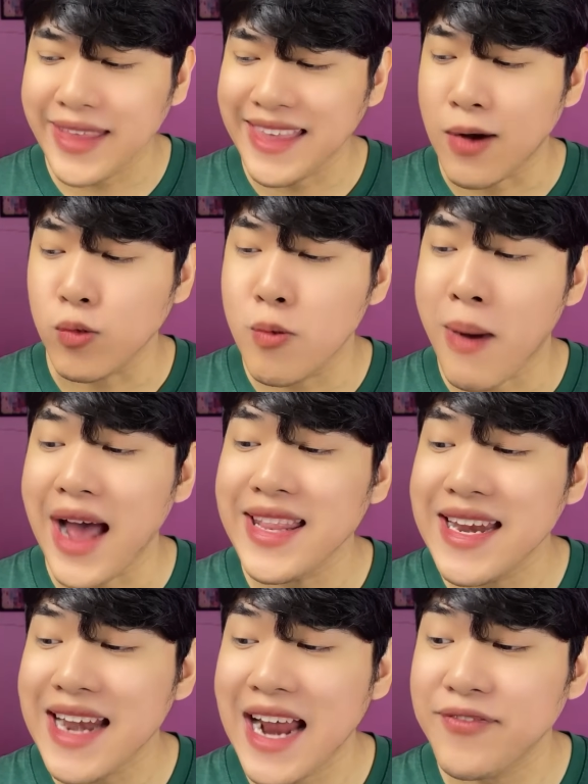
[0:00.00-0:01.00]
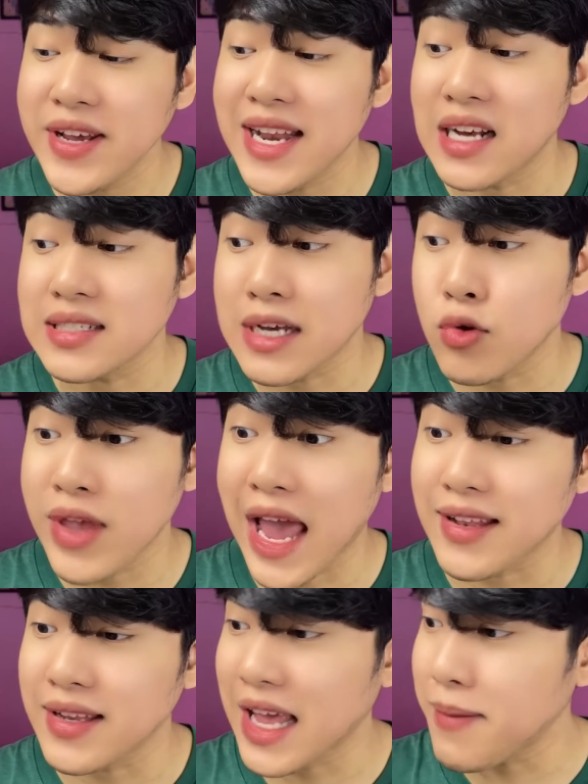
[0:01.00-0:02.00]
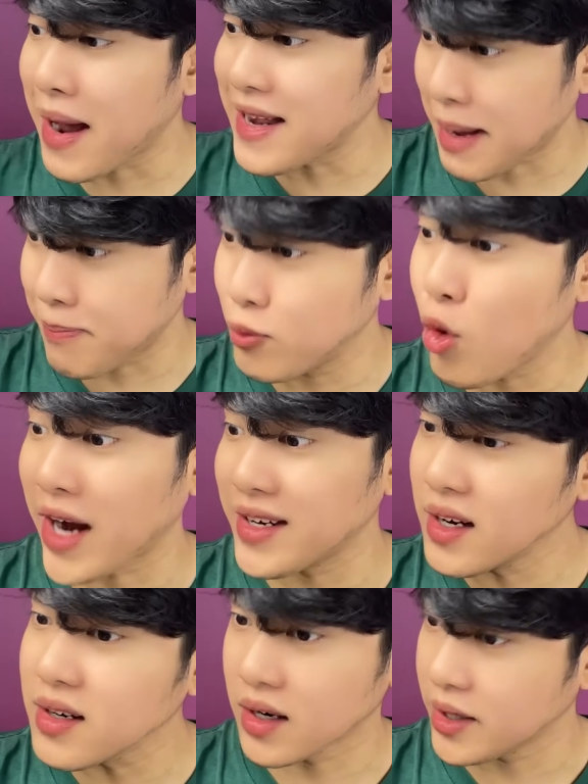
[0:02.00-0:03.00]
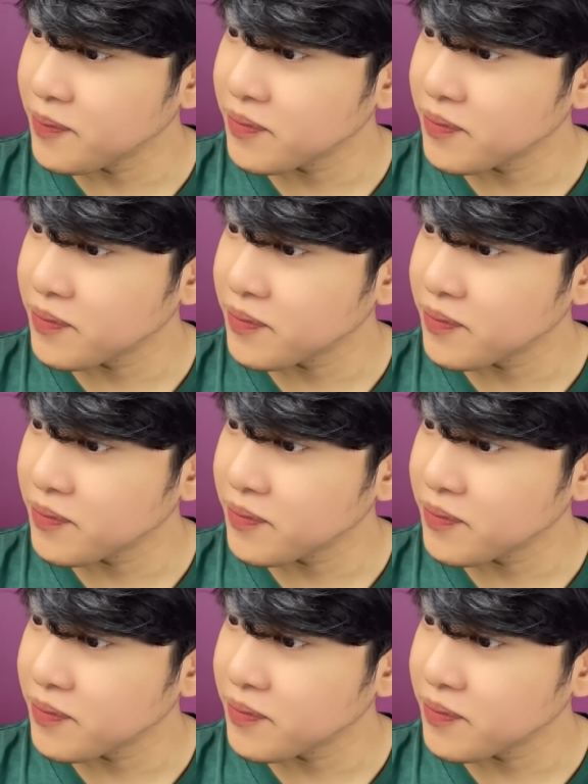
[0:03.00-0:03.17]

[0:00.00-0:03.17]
chồng của bà đi ra phía đằng sau nhà thì thấy bà nằm ở ngoài đất rồi.